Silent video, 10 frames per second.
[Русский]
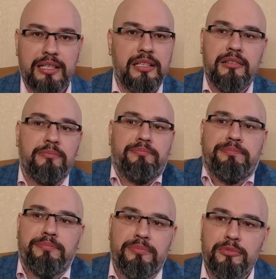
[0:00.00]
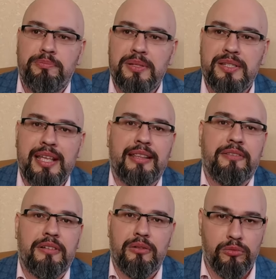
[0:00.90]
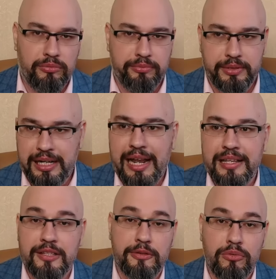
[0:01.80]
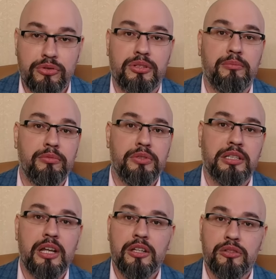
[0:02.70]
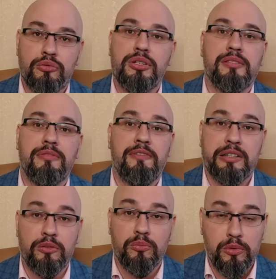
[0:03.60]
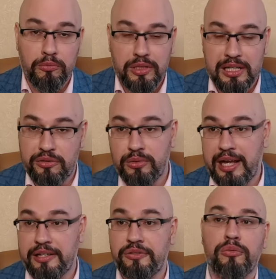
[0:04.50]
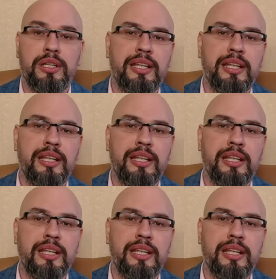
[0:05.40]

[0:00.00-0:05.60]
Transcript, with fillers: и ну, без этого крайне сложно будет существовать любому государству.